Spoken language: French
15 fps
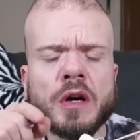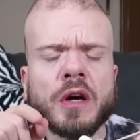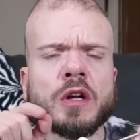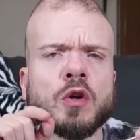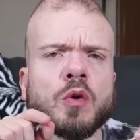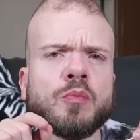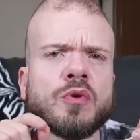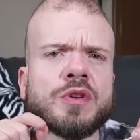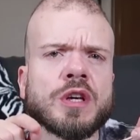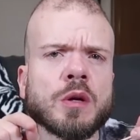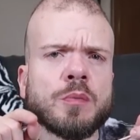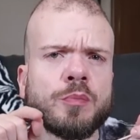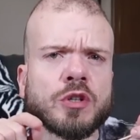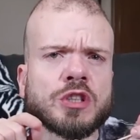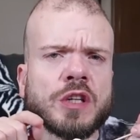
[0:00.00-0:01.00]
D'ailleurs les globules, il y a
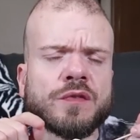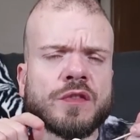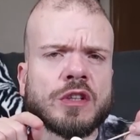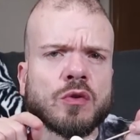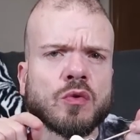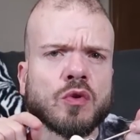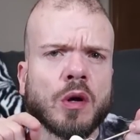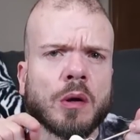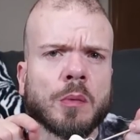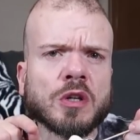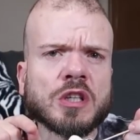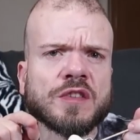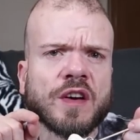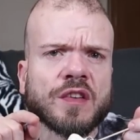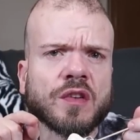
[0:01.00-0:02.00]
une prochaine vidéo
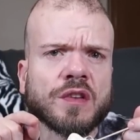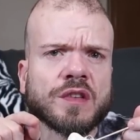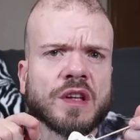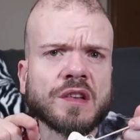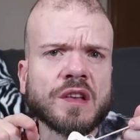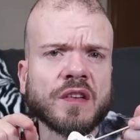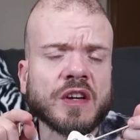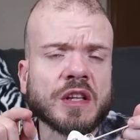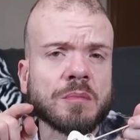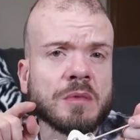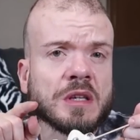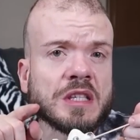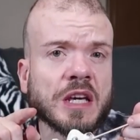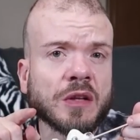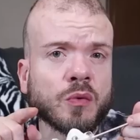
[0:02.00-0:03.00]
normalement qui va sortir, ça va être
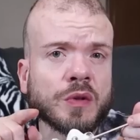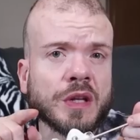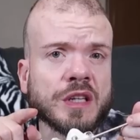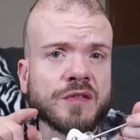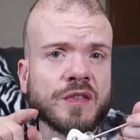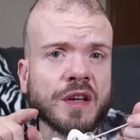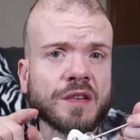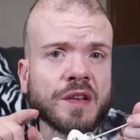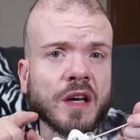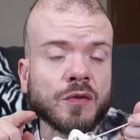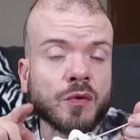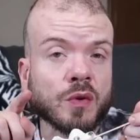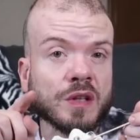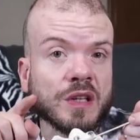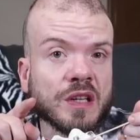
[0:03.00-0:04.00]
mes cadeaux
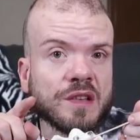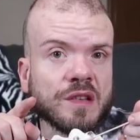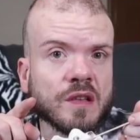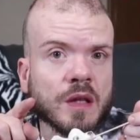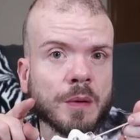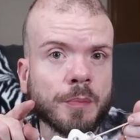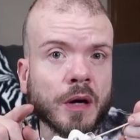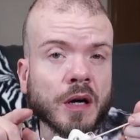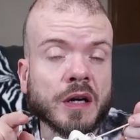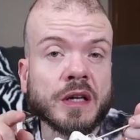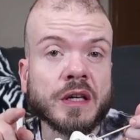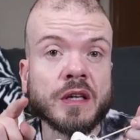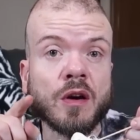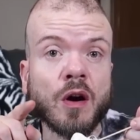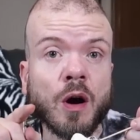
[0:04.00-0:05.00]
d'anniversaire, donc n'hésitez
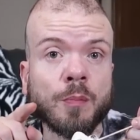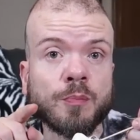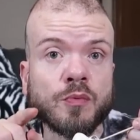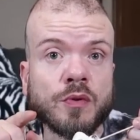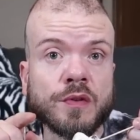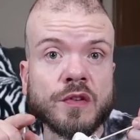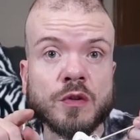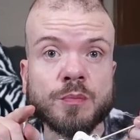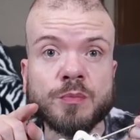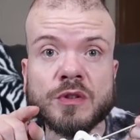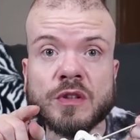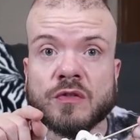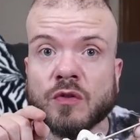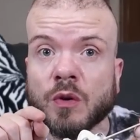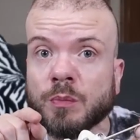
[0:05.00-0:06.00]
pas. Et en plus, j'ai une
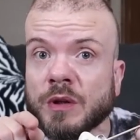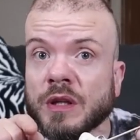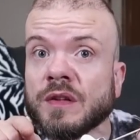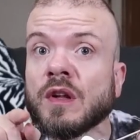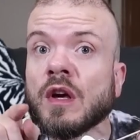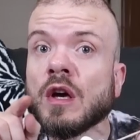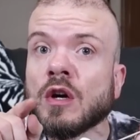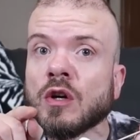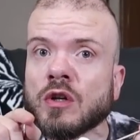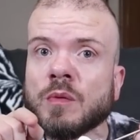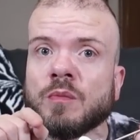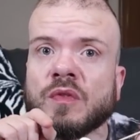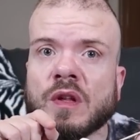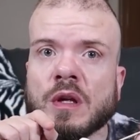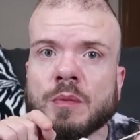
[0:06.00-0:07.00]
petite surprise,
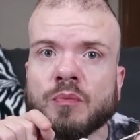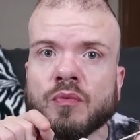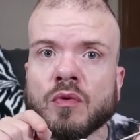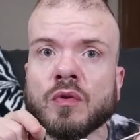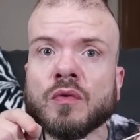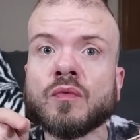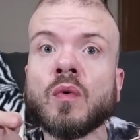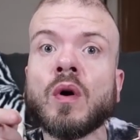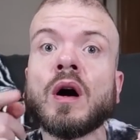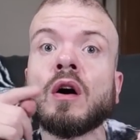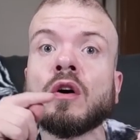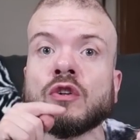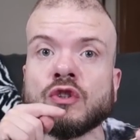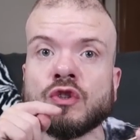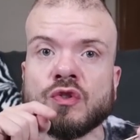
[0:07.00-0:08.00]
comme vous avez pu le
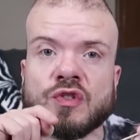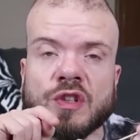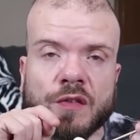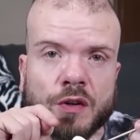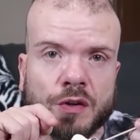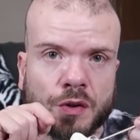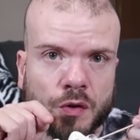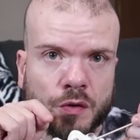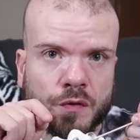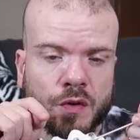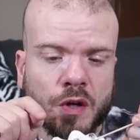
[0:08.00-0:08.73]
voir juste avant dans le